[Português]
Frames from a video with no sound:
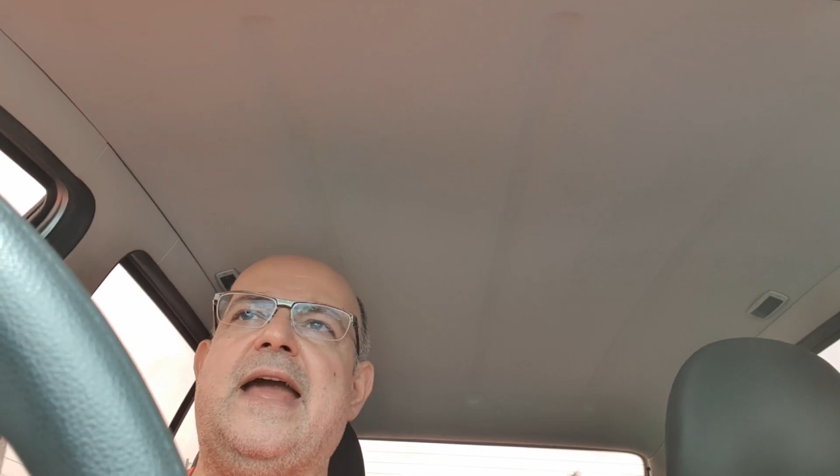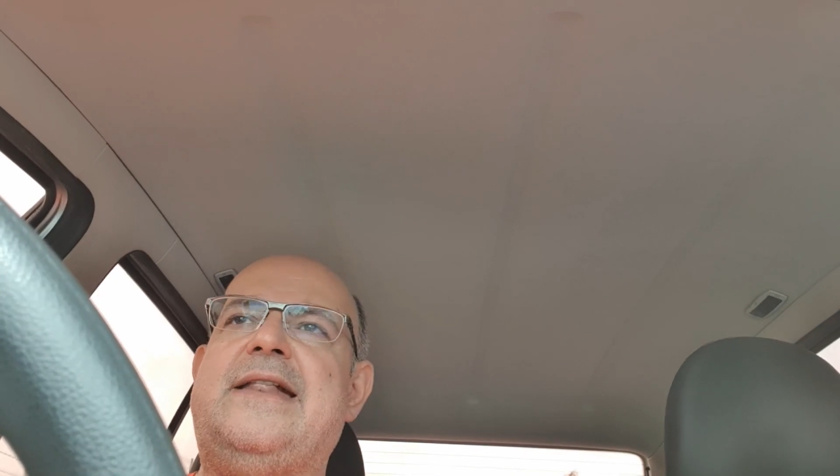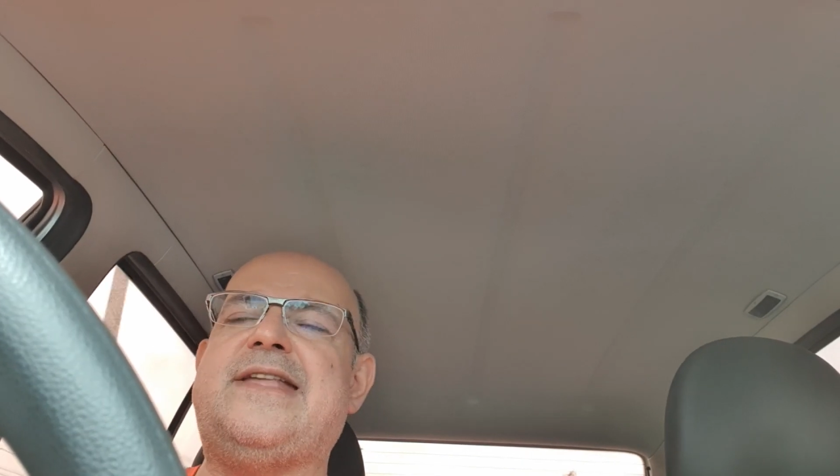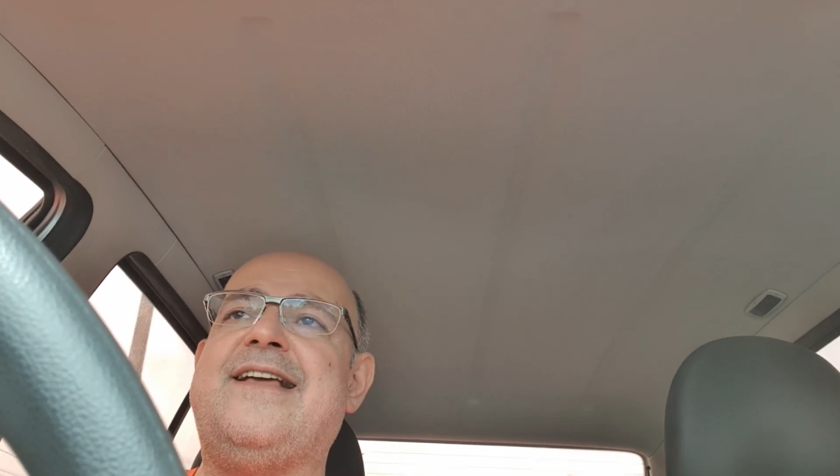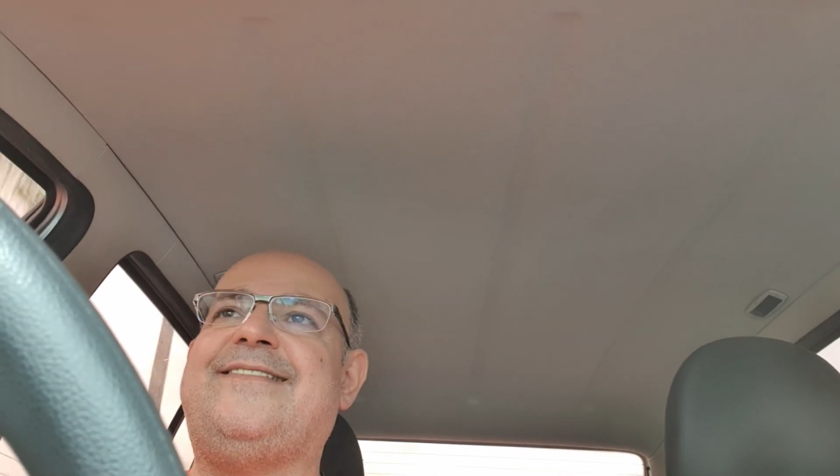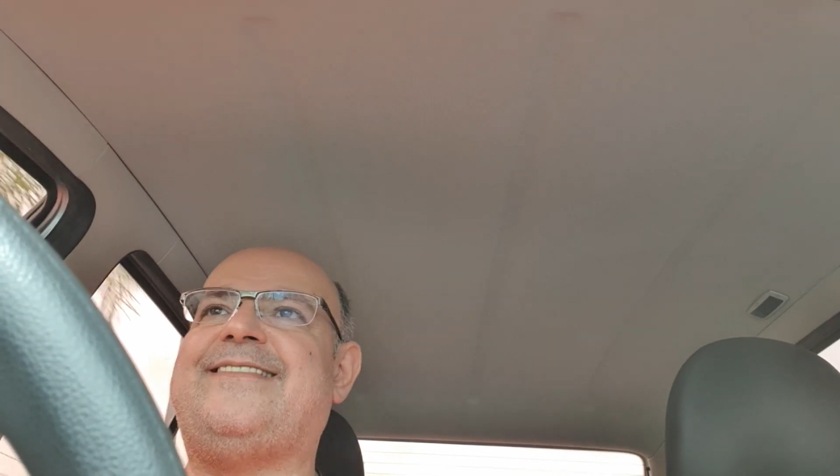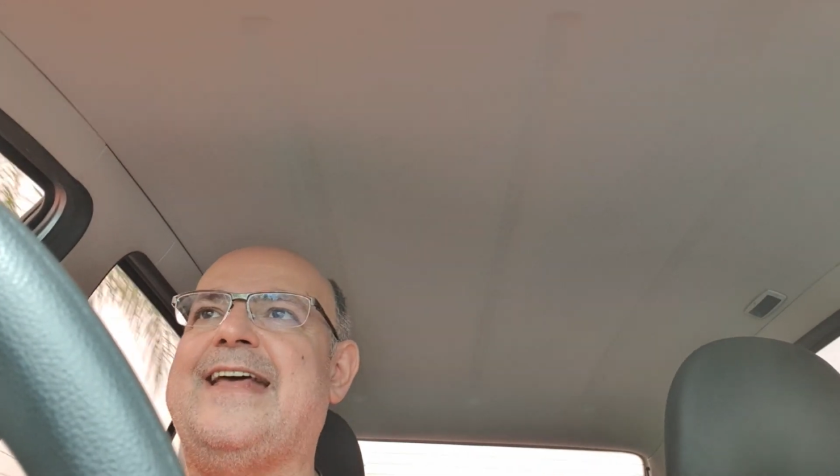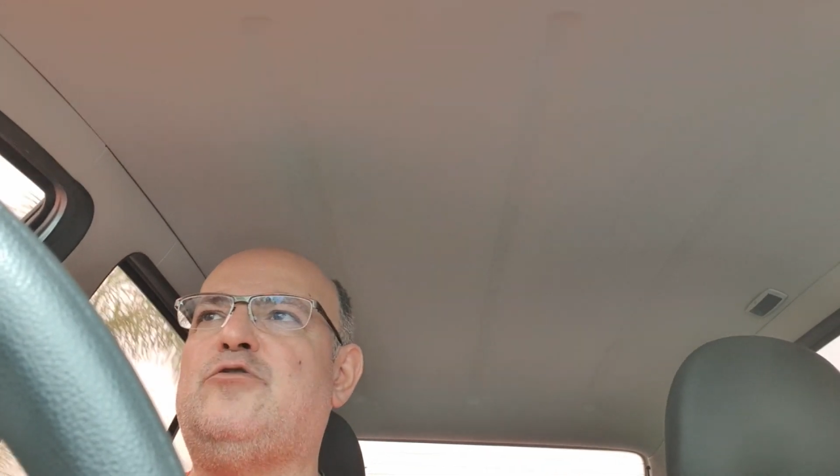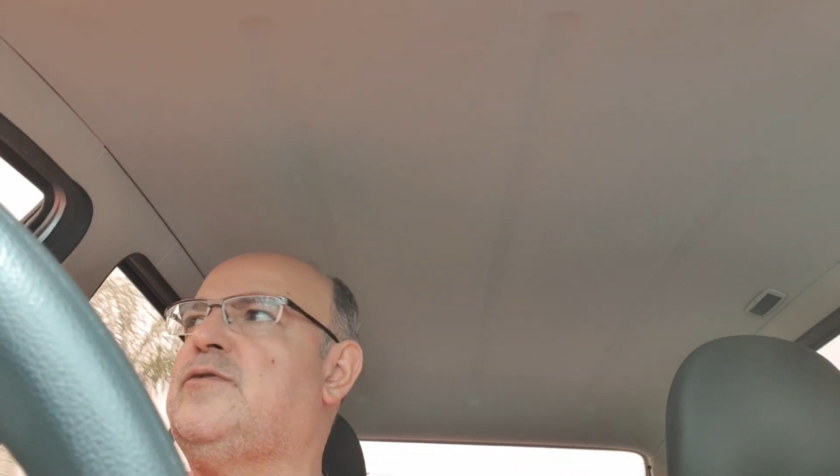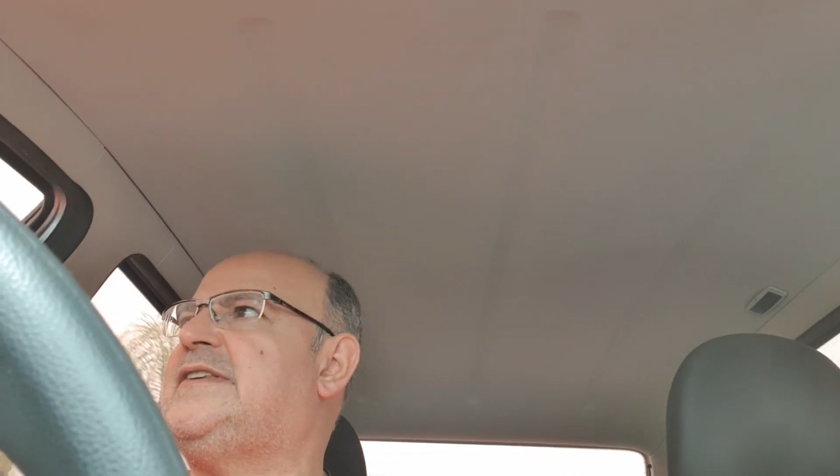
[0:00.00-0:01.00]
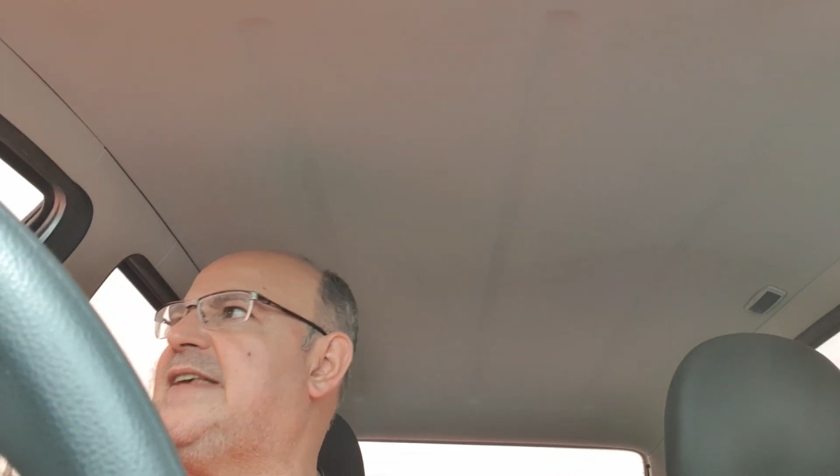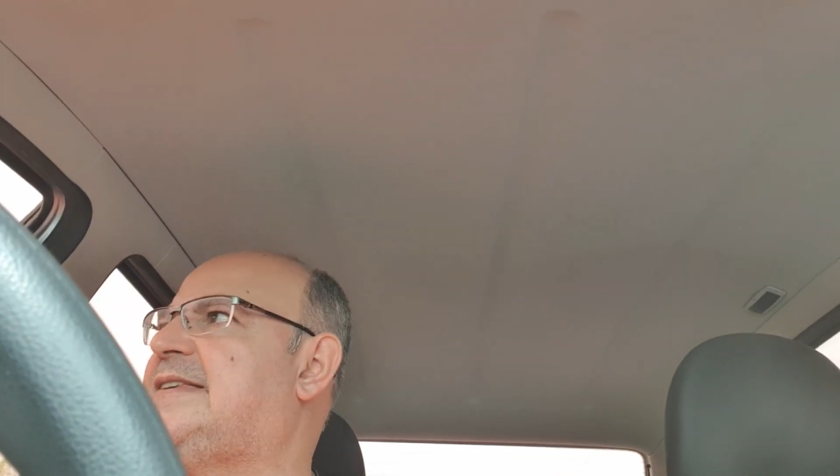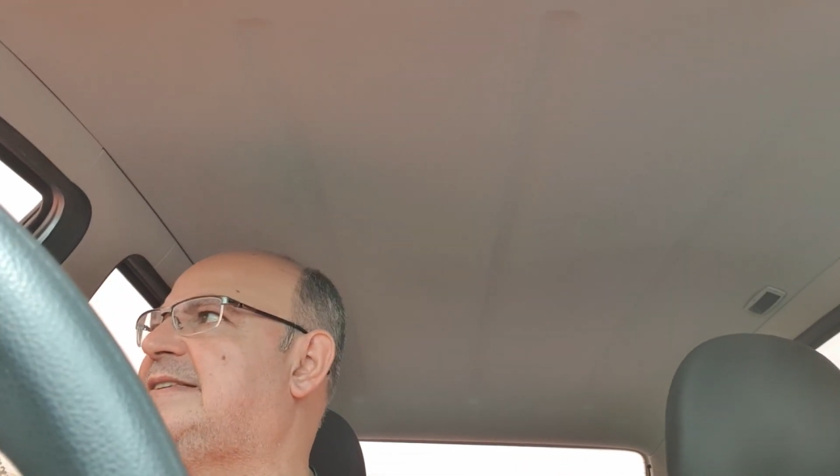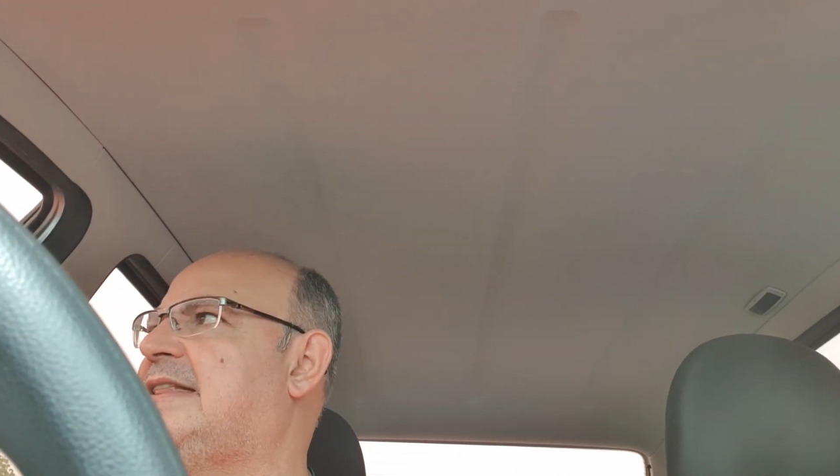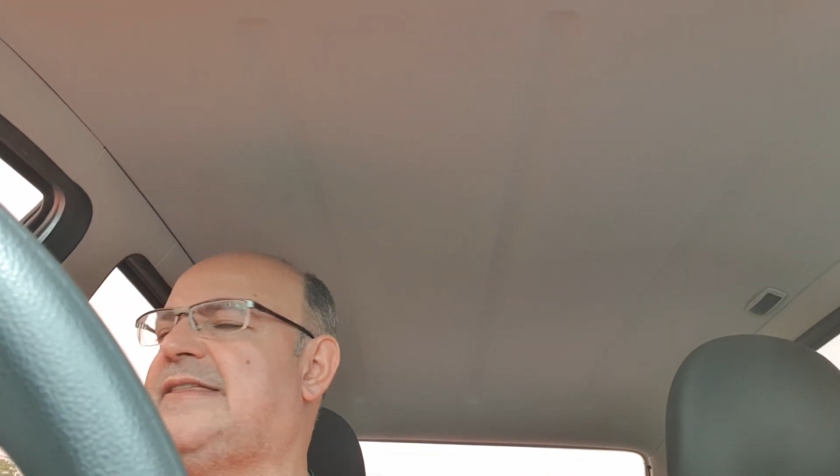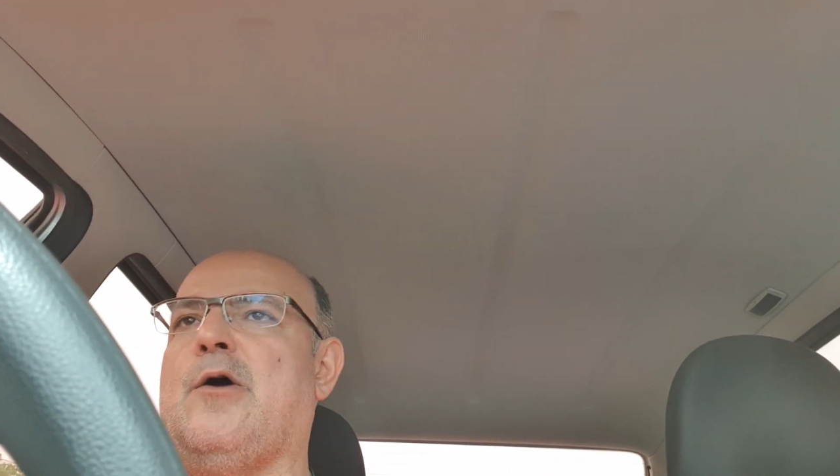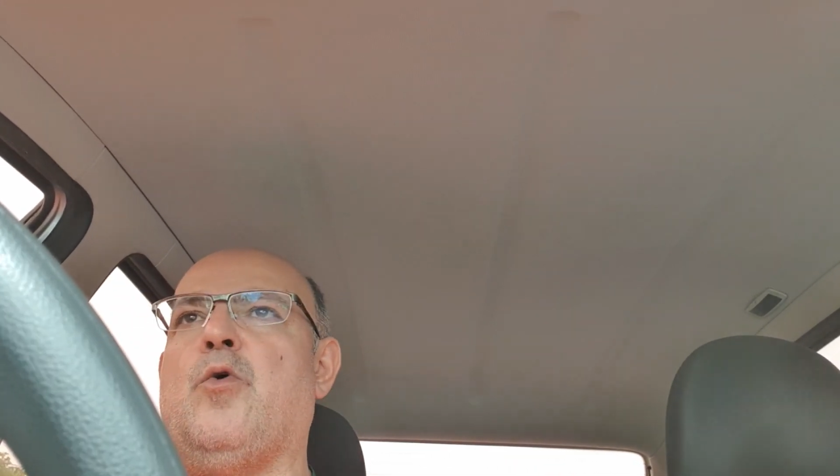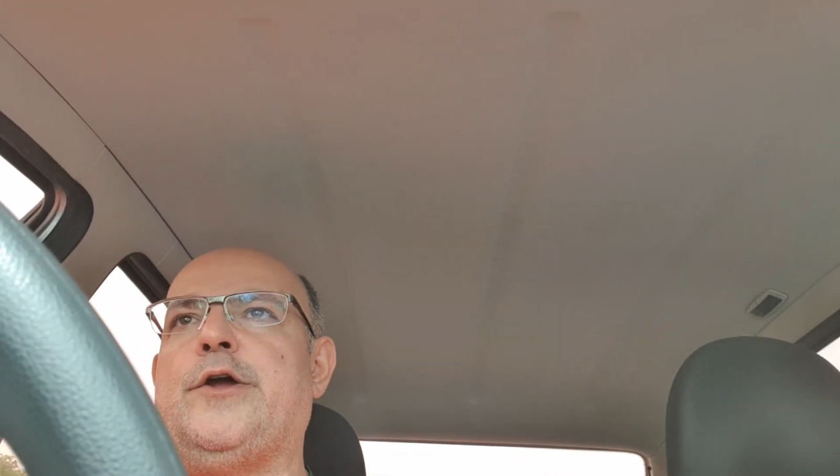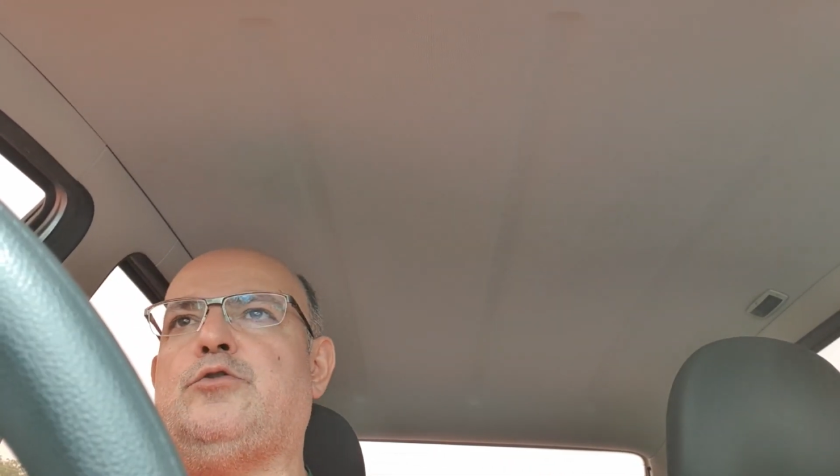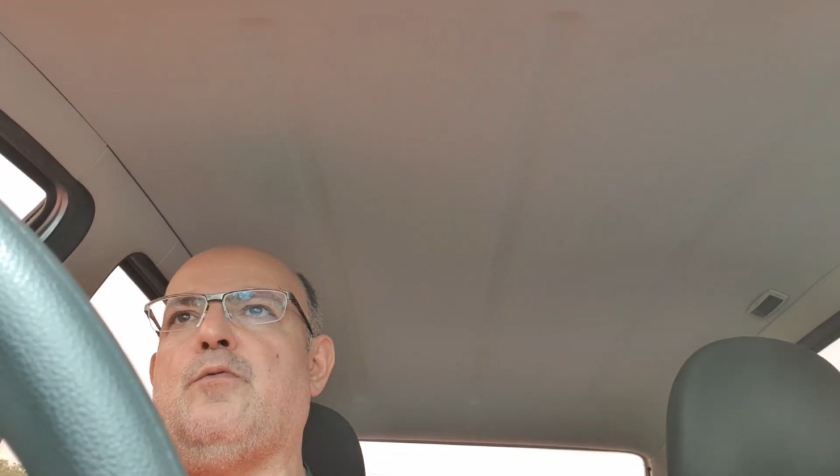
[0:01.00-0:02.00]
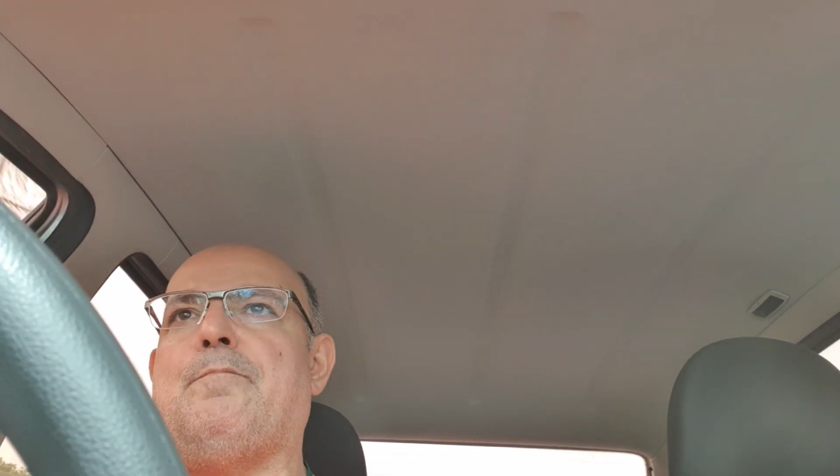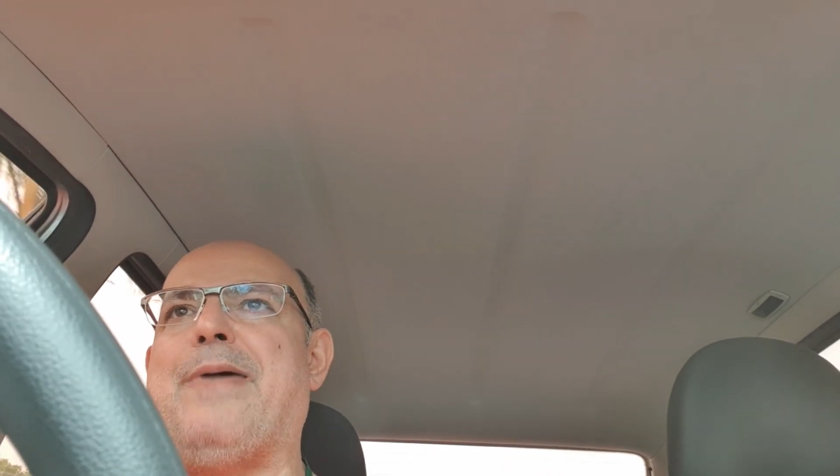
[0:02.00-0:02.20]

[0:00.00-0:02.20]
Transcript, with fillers: Ele tem 168